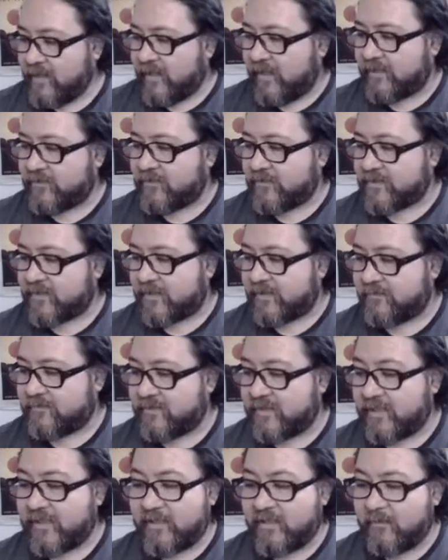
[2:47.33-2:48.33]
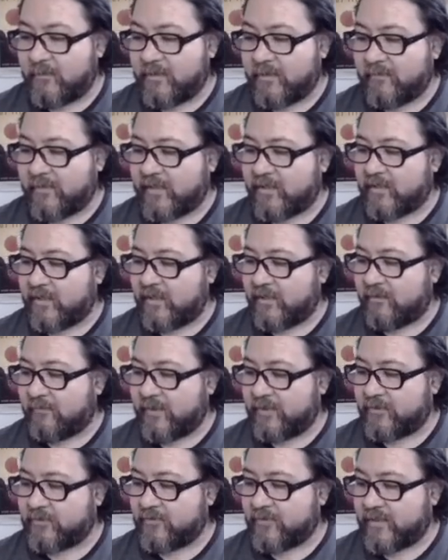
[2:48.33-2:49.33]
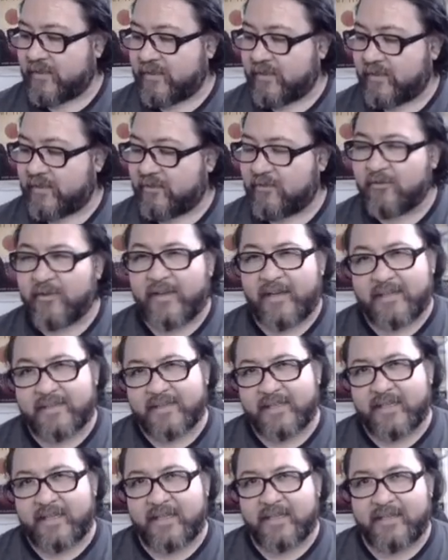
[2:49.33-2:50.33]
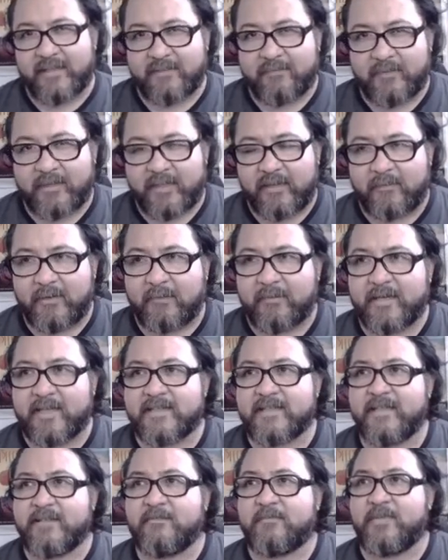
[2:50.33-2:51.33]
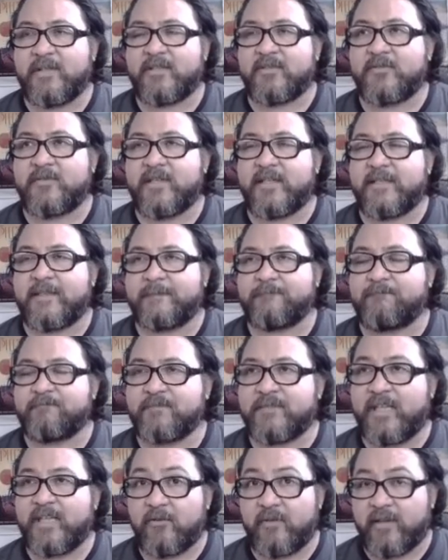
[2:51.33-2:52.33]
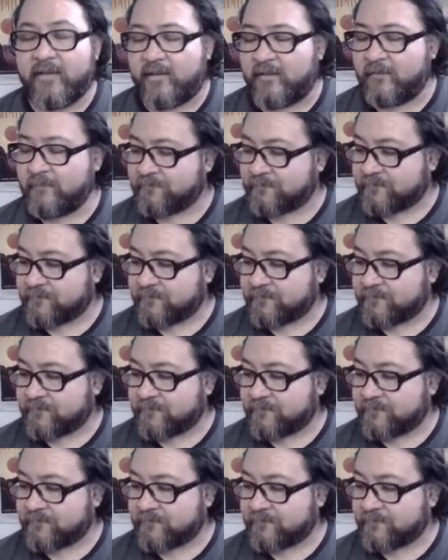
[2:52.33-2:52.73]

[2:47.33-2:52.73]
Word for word: Entonces, tienen que preparar eh, pintura, lo ideal sería que, preparasen pintura mm, diluida